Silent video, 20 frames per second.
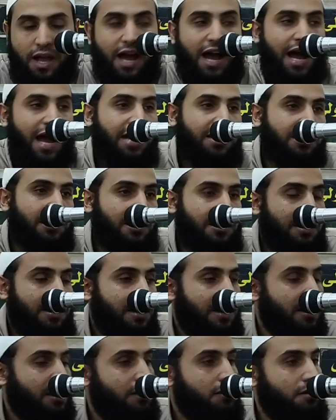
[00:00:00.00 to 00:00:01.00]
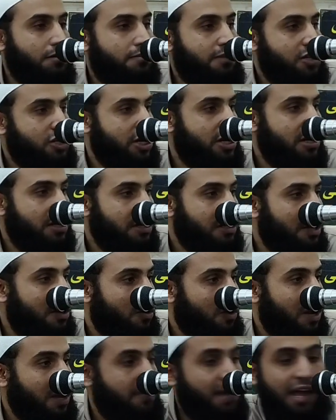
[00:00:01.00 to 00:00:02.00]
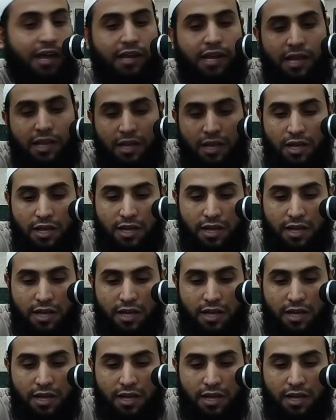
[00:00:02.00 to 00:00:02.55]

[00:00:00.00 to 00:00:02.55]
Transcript: أحد مشايخنا وعلمائنا